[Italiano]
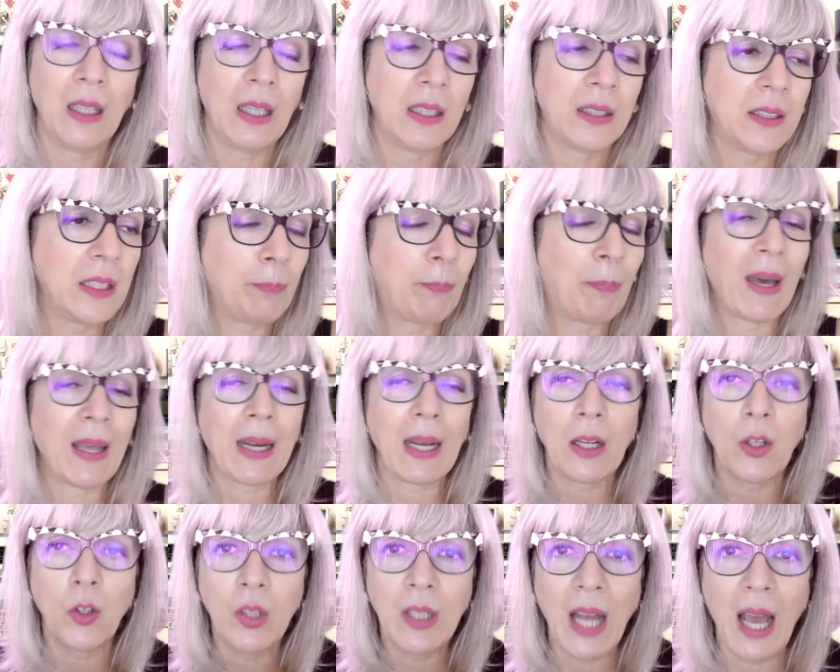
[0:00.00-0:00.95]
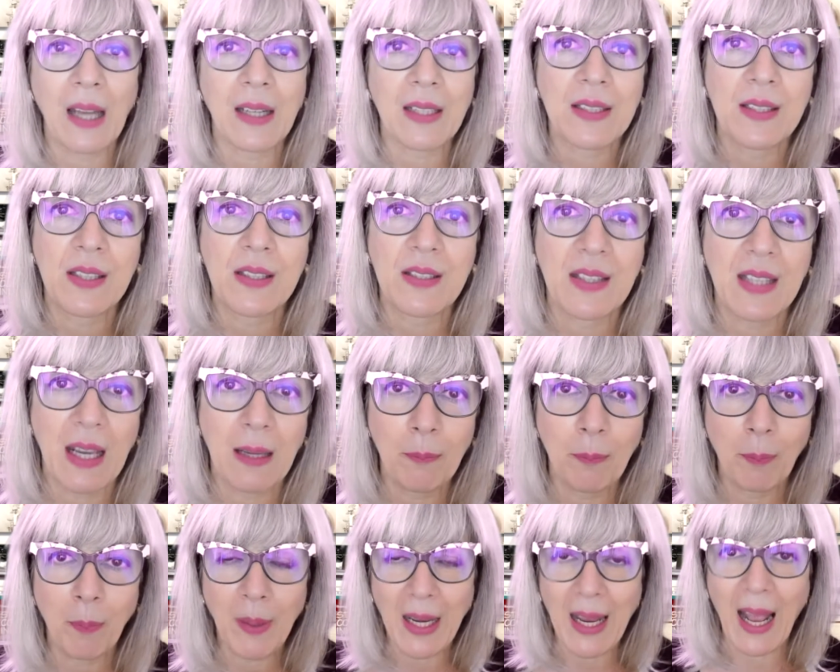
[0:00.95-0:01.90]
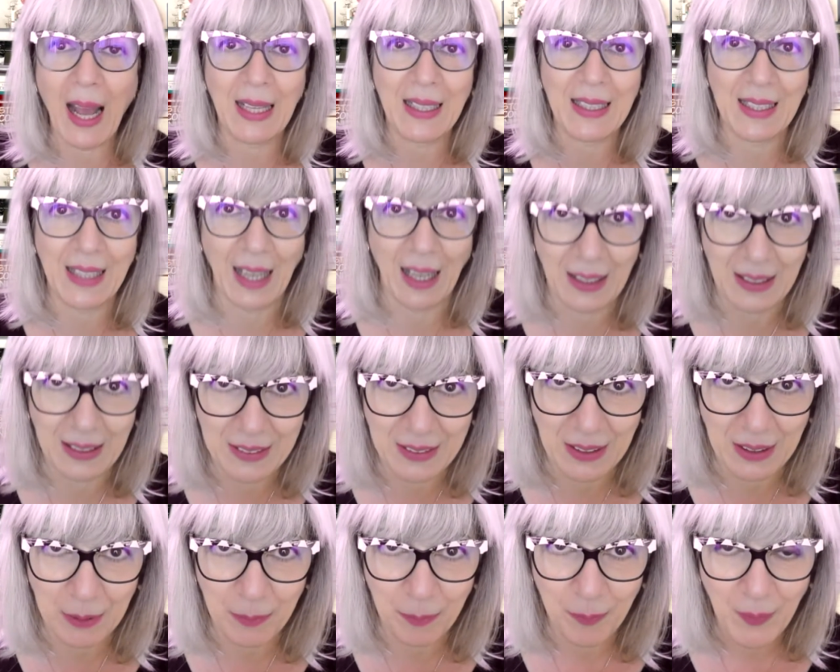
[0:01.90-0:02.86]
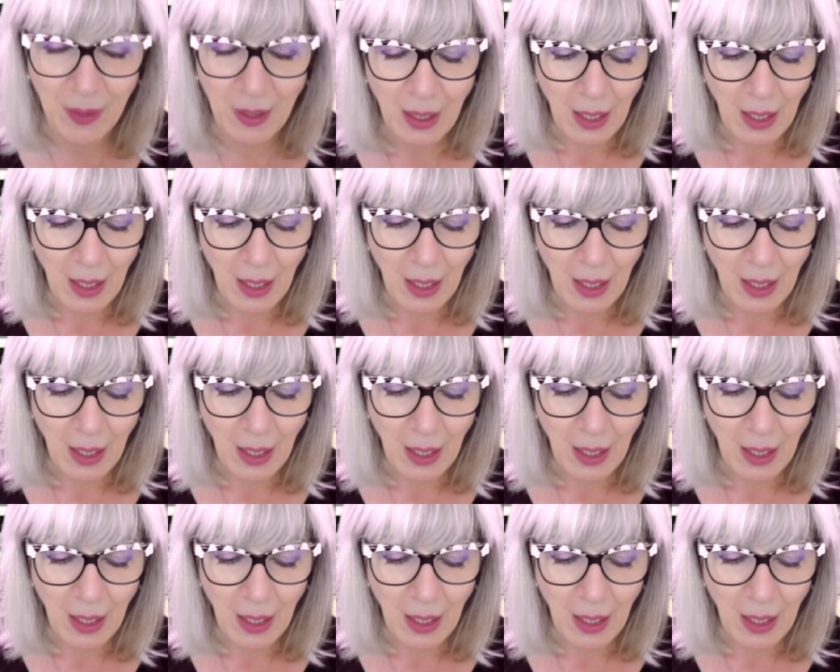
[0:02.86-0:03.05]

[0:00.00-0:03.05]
di paragonarsi sempre agli altri.